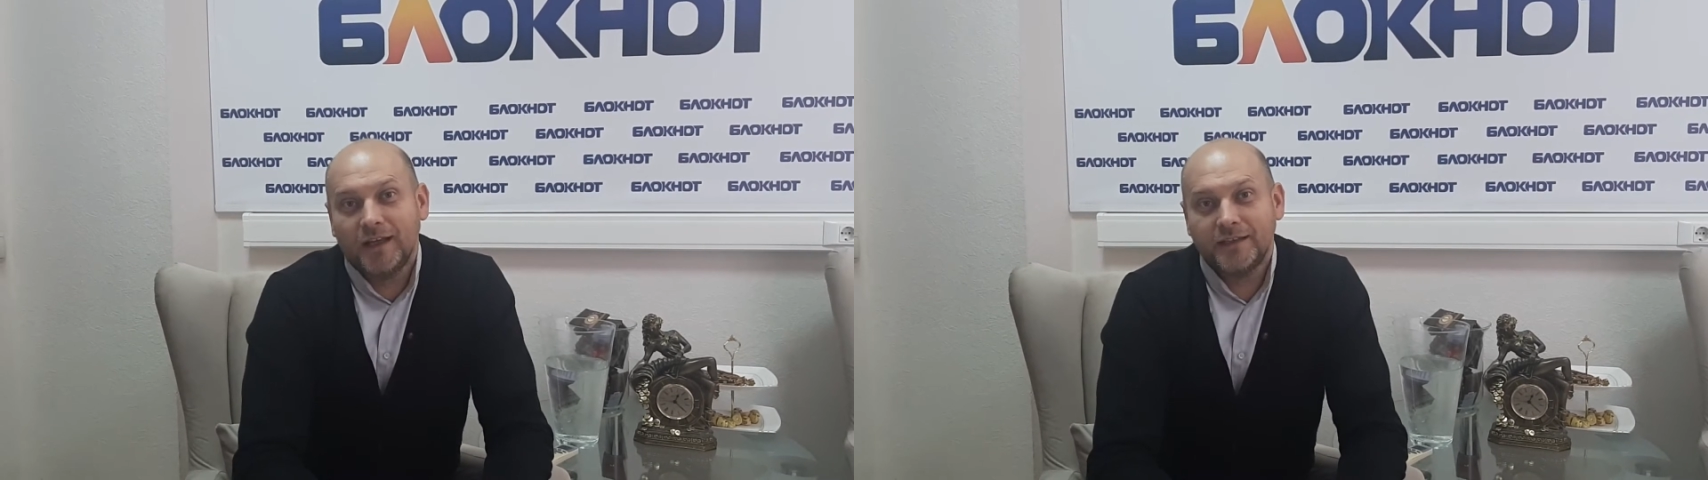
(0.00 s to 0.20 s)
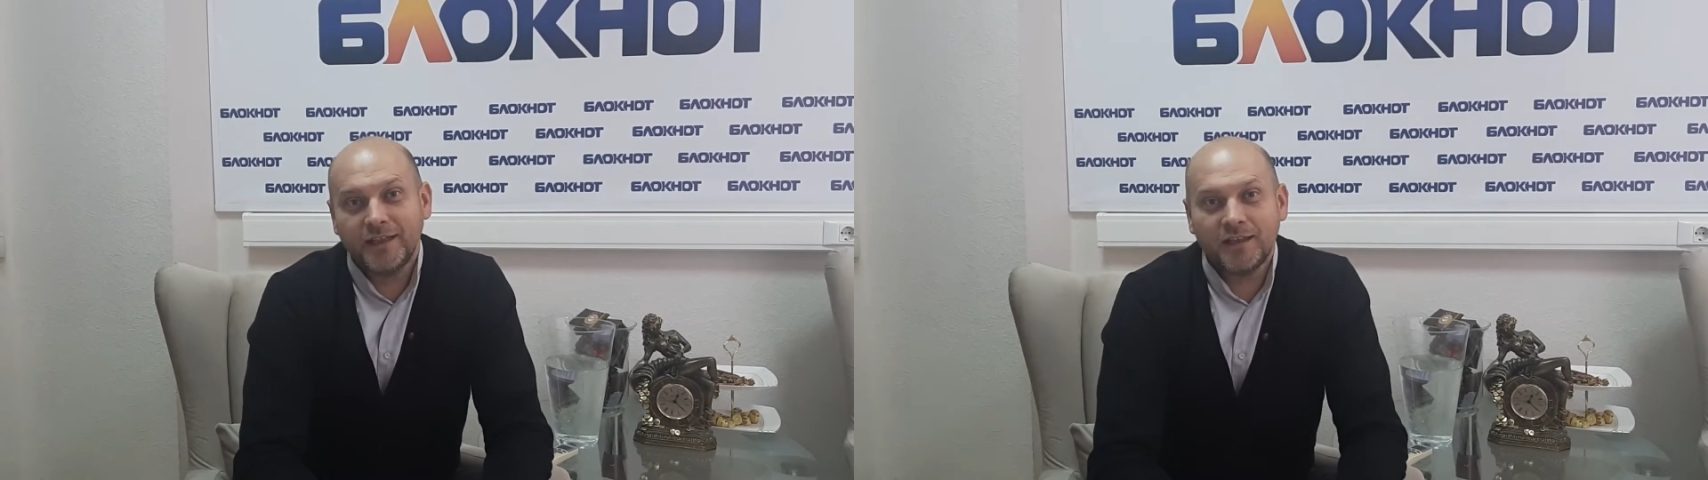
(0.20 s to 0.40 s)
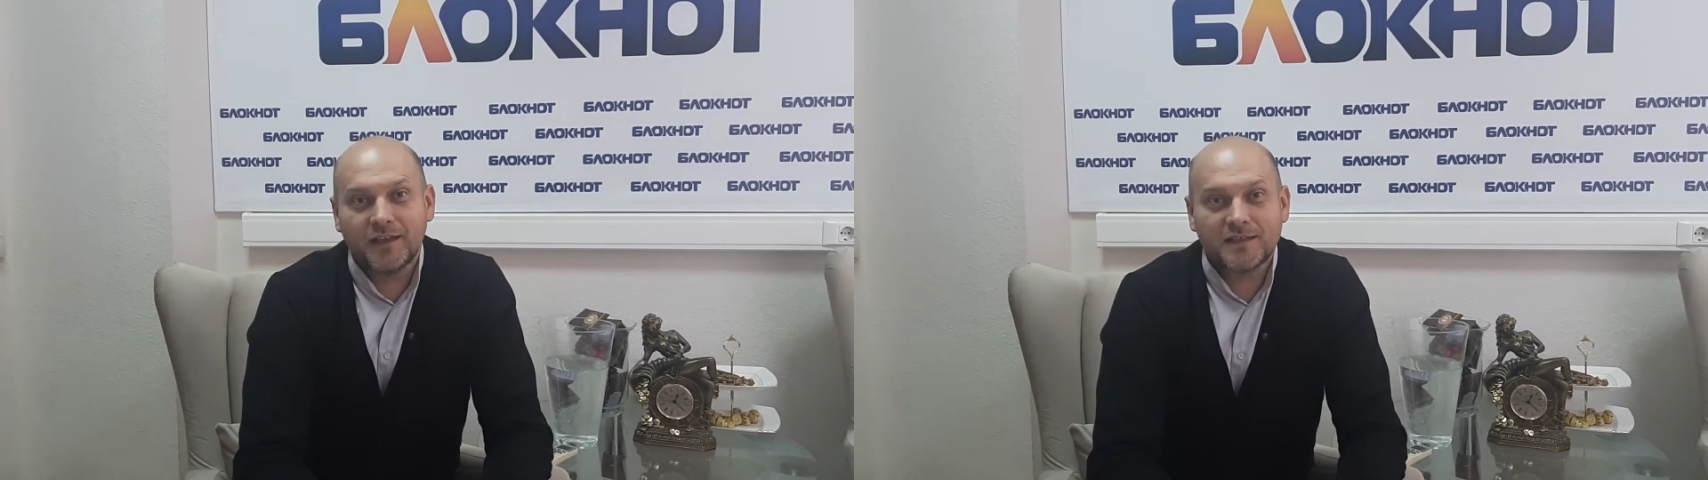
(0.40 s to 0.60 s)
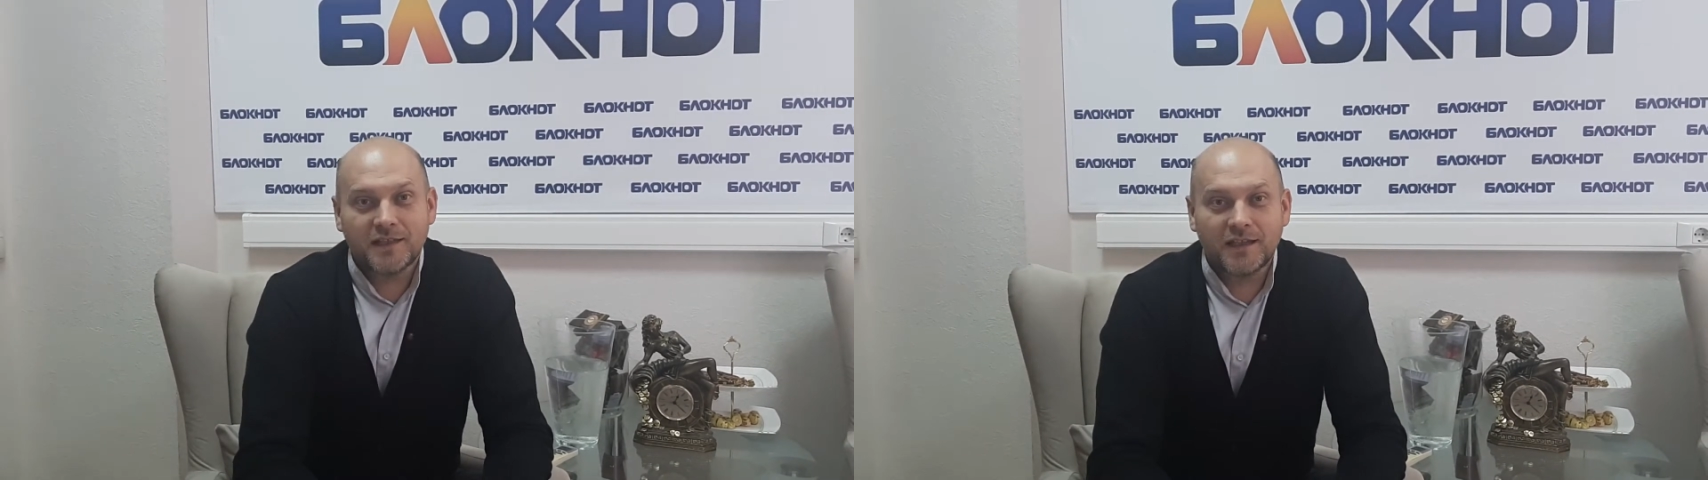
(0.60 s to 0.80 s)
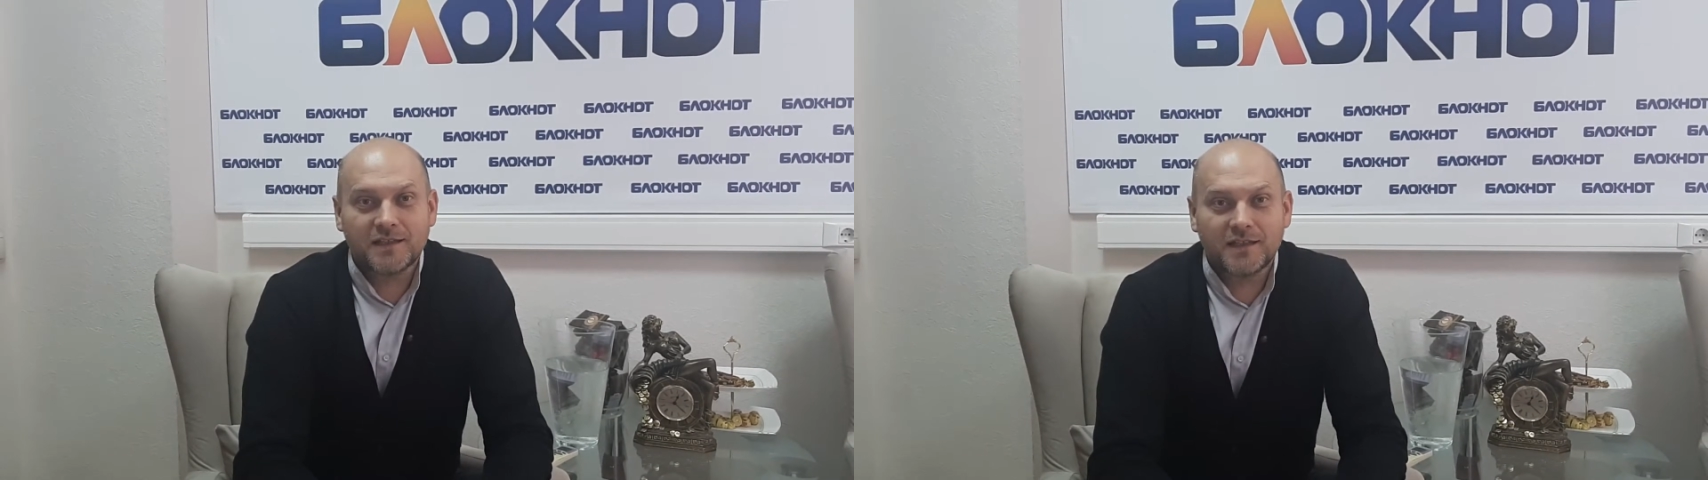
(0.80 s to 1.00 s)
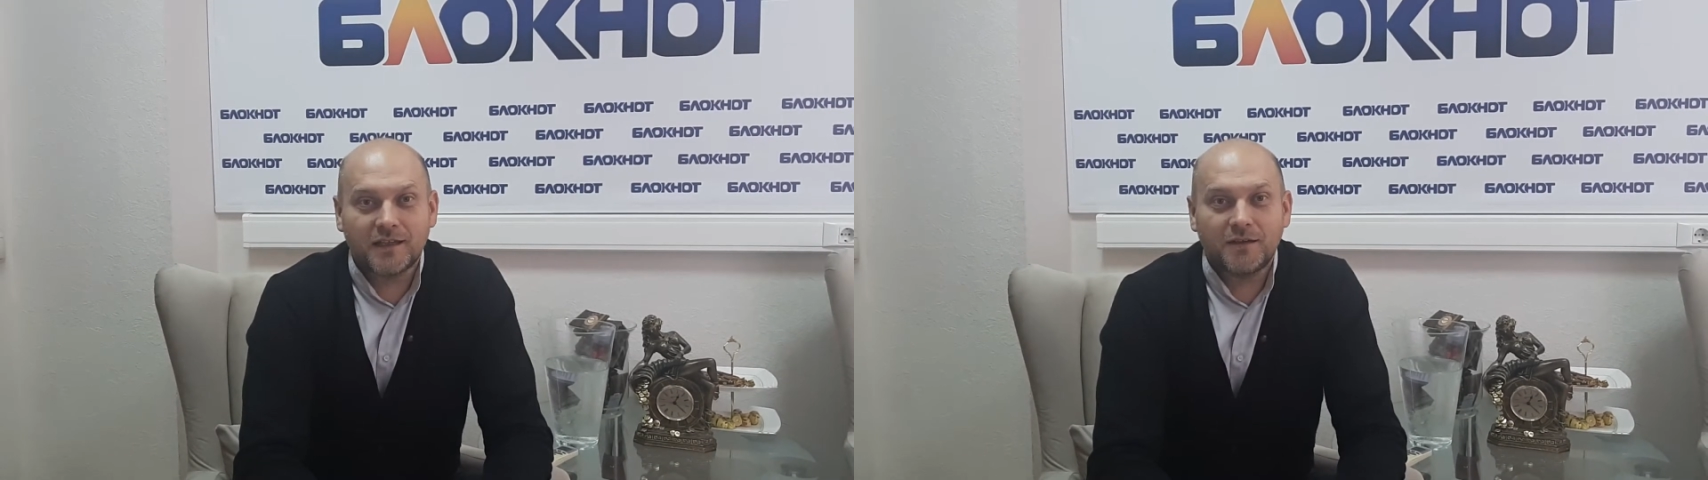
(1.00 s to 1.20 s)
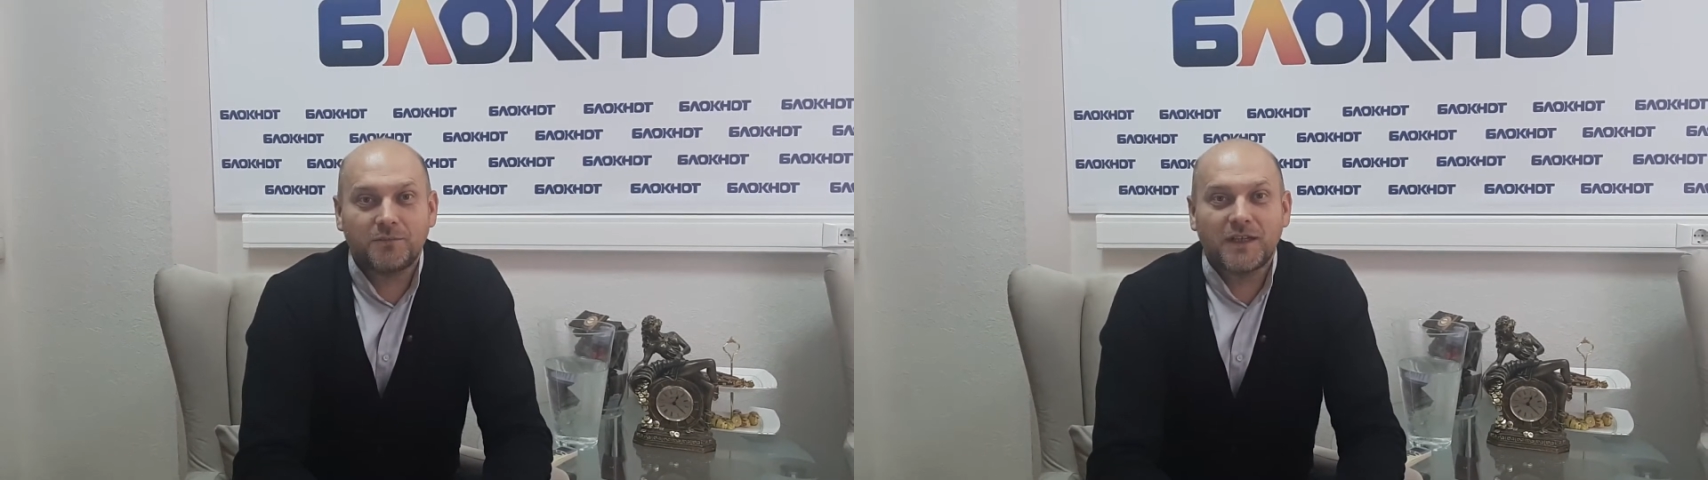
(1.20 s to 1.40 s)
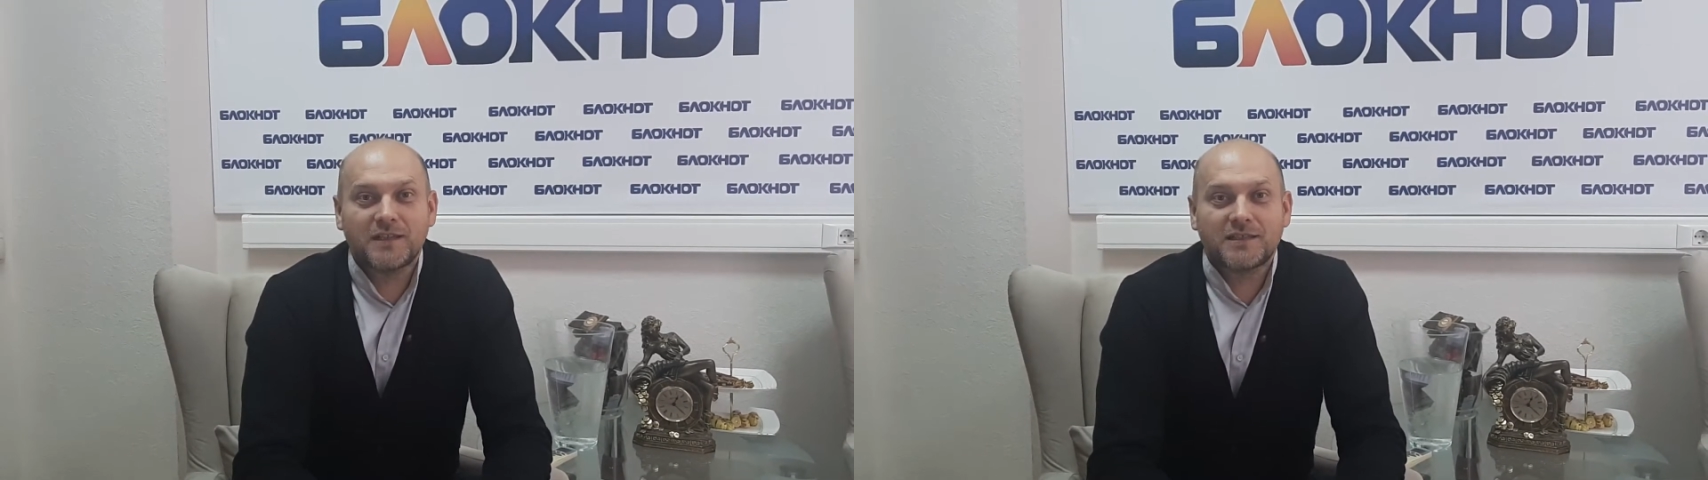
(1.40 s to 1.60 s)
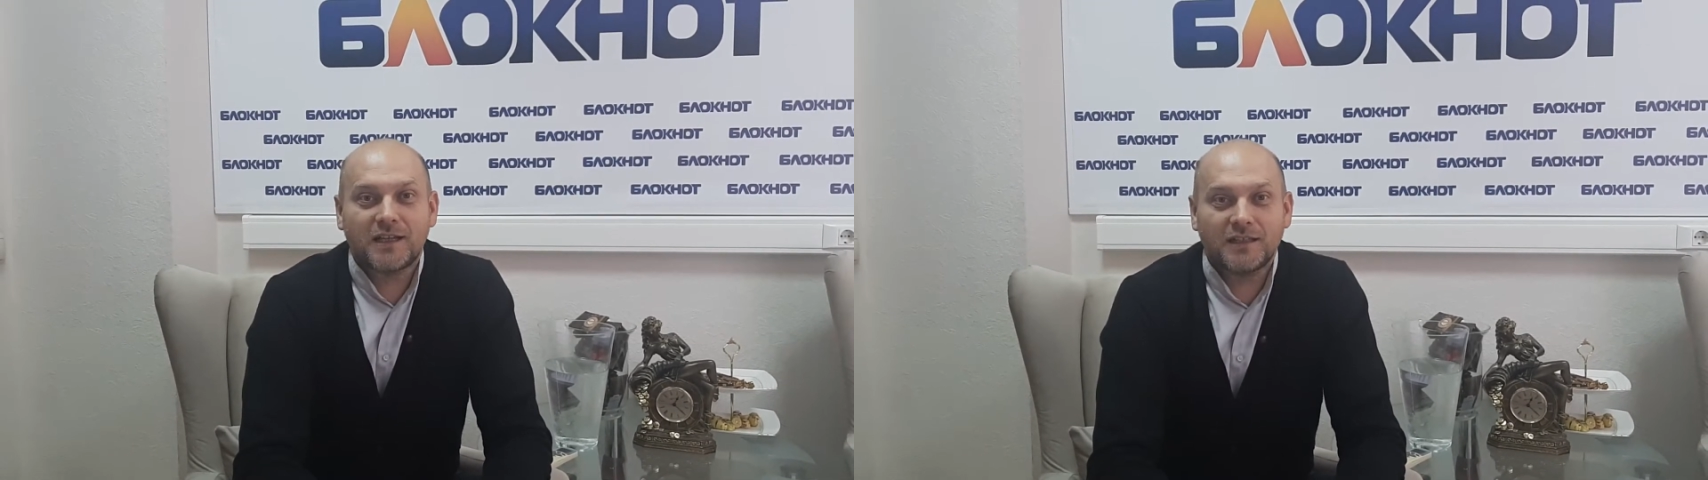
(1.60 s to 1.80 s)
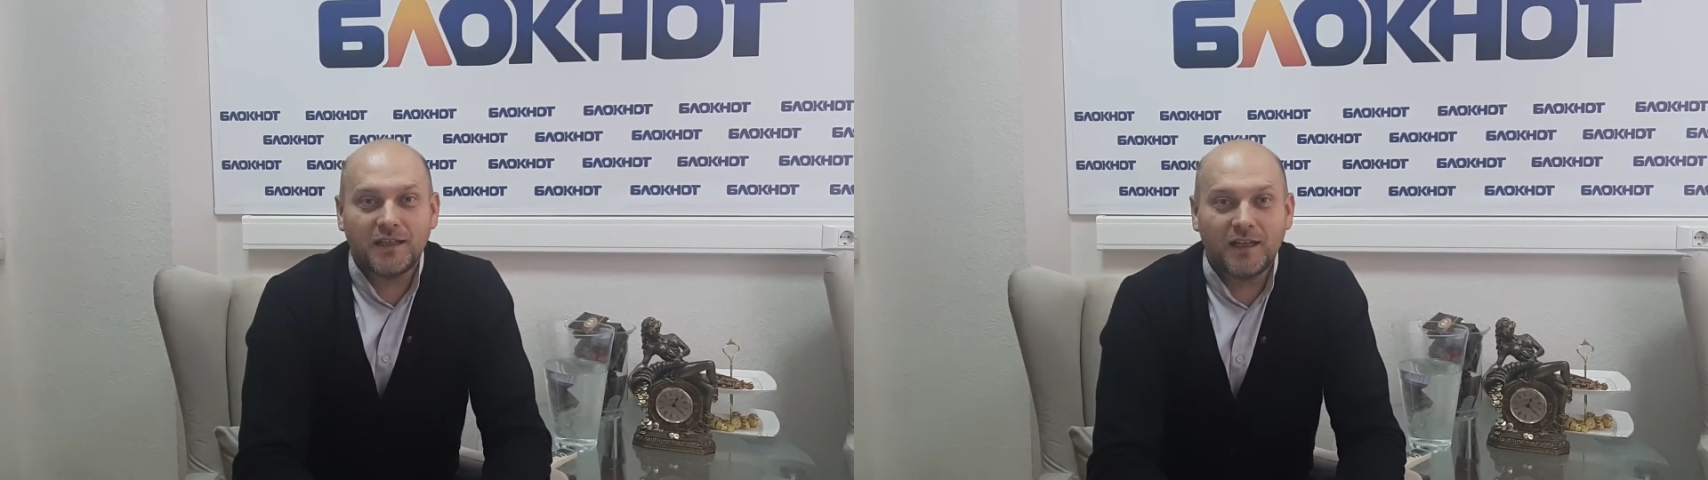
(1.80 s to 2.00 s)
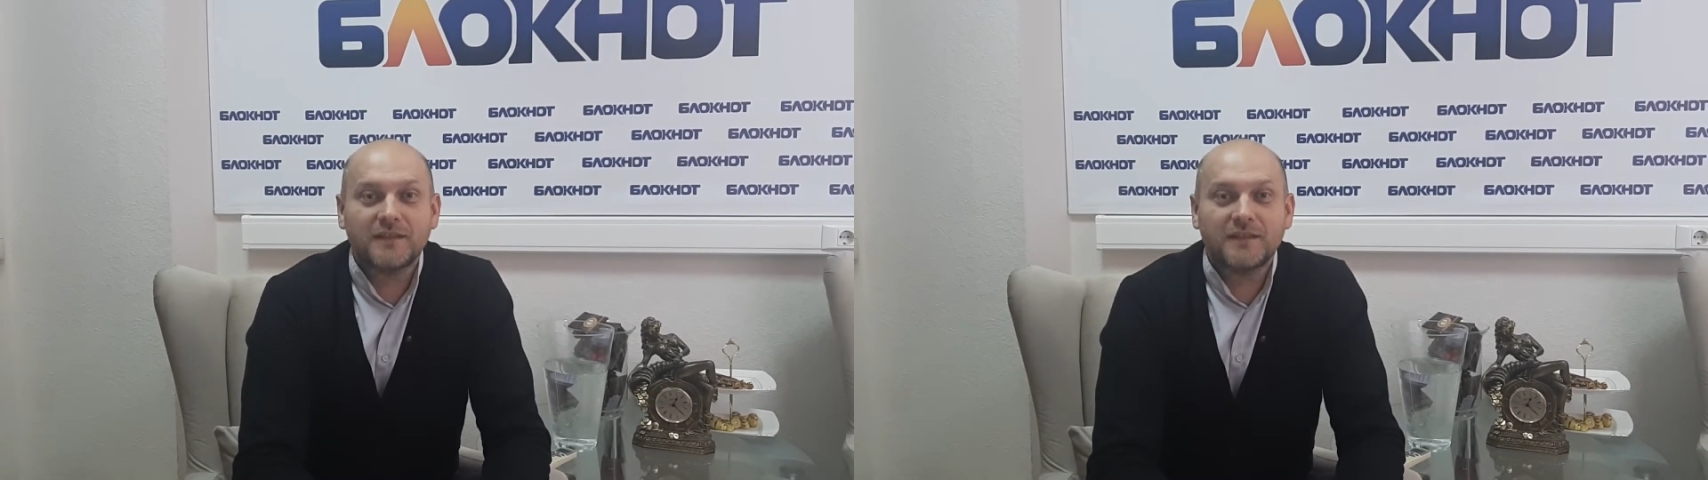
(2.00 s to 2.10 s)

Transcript: Дело касается многострадаль...